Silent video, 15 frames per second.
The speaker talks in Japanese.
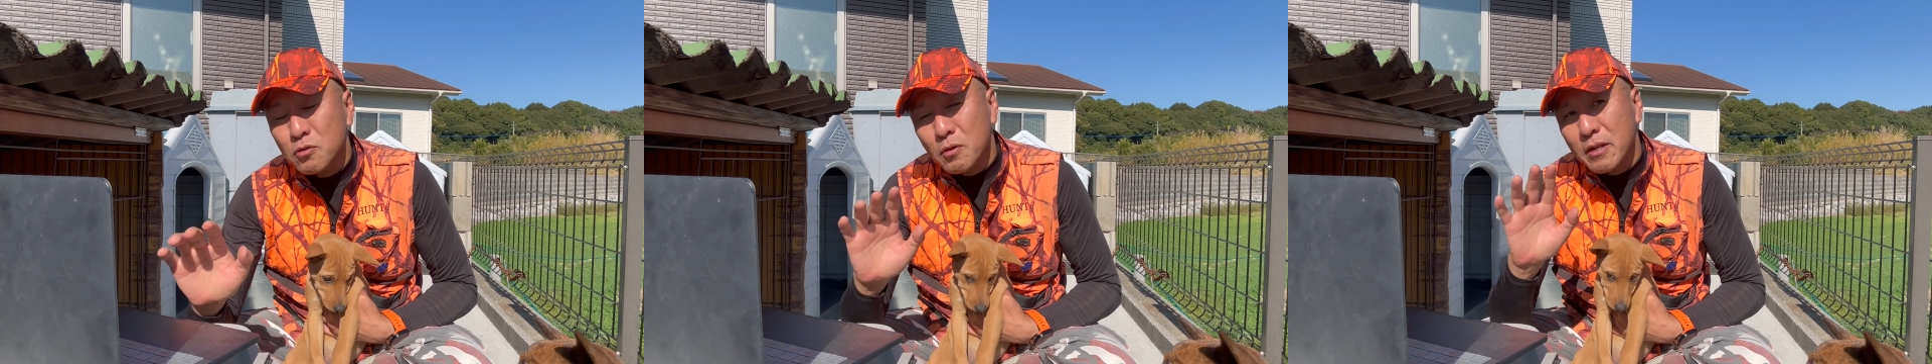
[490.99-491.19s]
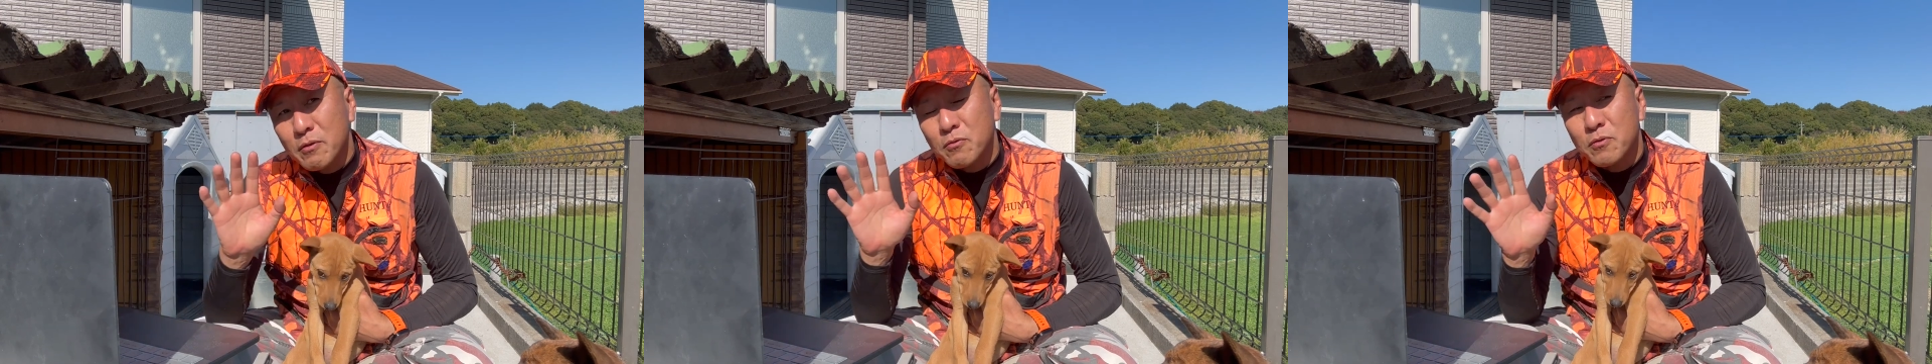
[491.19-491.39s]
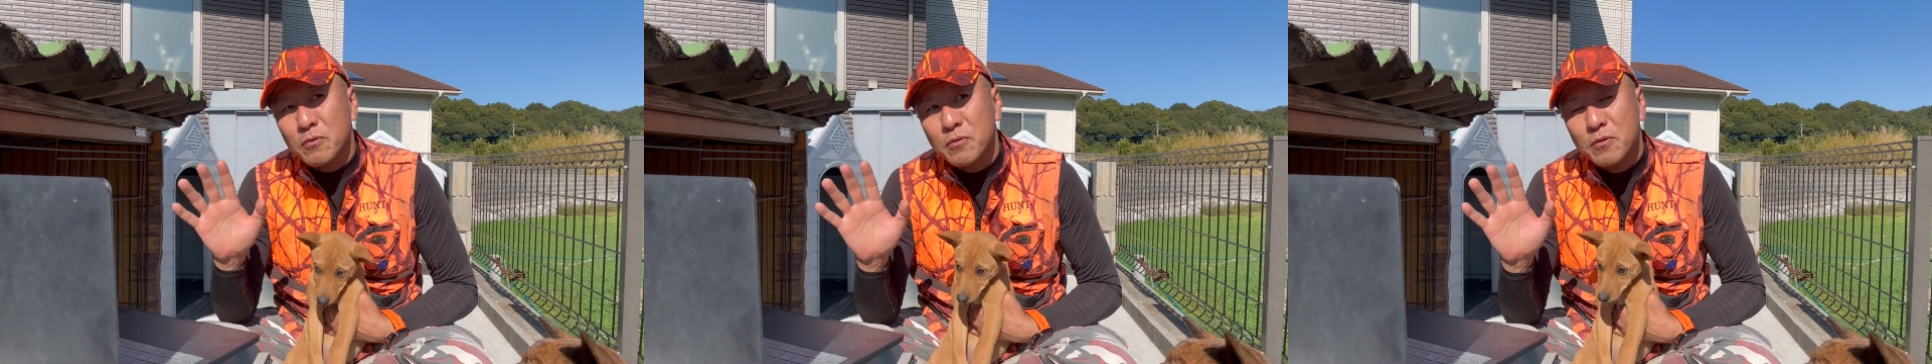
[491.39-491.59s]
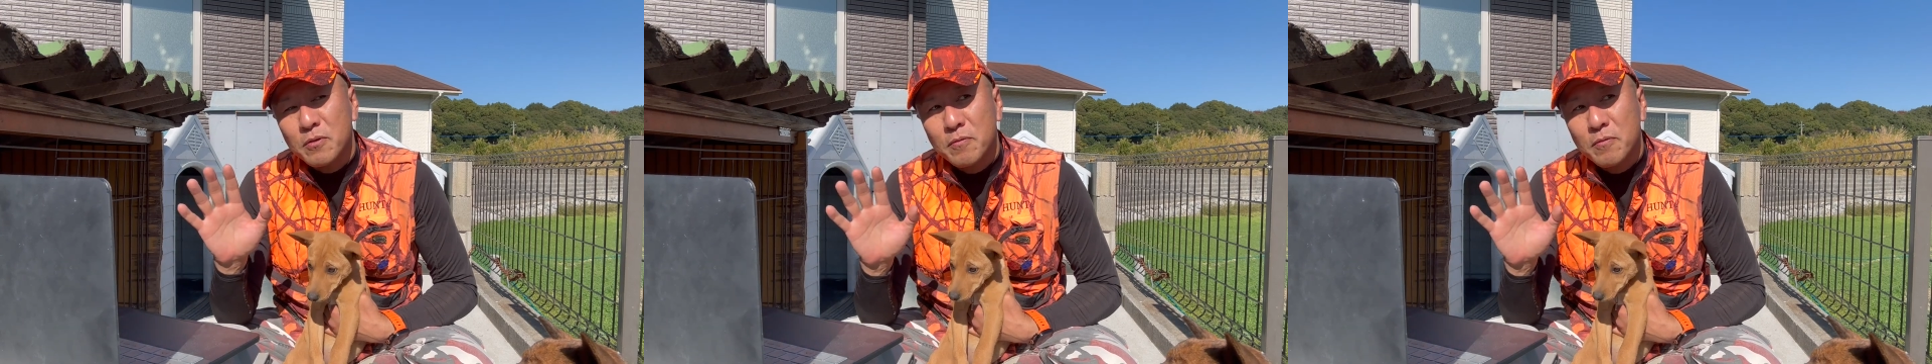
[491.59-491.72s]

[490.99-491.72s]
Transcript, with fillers: と